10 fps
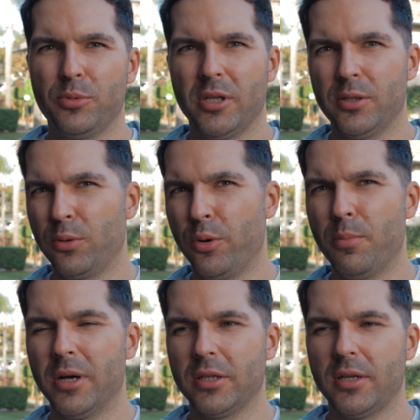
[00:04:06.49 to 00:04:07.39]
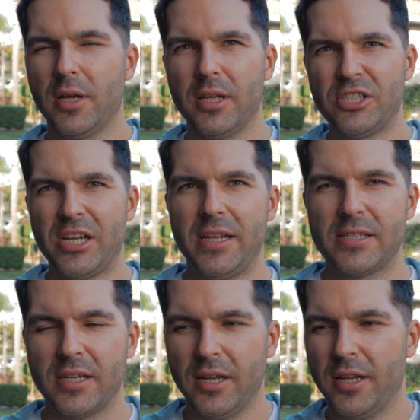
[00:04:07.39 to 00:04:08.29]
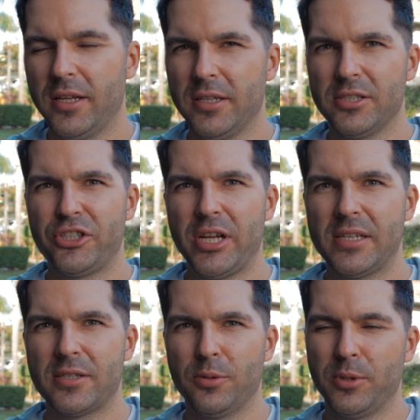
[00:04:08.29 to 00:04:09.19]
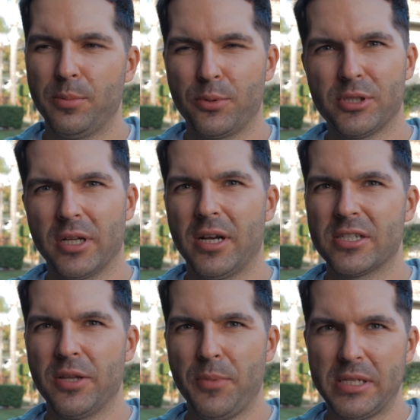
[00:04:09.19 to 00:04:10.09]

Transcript: у меня другой банк Chase. И с Chase у меня просто каждый